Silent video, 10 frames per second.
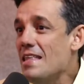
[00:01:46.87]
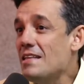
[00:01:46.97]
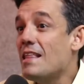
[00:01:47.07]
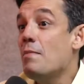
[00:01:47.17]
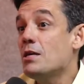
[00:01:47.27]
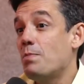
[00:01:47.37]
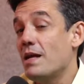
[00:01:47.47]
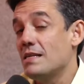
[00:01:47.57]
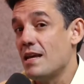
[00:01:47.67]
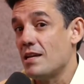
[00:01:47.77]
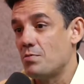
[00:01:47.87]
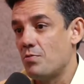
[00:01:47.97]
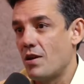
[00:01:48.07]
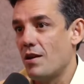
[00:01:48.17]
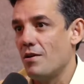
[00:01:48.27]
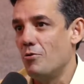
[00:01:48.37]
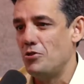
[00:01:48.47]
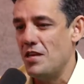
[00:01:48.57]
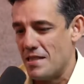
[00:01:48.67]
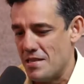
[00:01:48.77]
E de estar tá mais presente, porque o
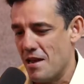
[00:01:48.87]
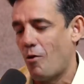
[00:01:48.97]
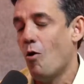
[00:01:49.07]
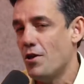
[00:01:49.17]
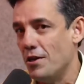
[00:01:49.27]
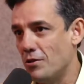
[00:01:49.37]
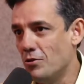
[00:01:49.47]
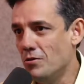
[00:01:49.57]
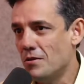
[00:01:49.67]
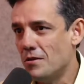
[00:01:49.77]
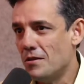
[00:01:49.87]
dia a dia é corrido.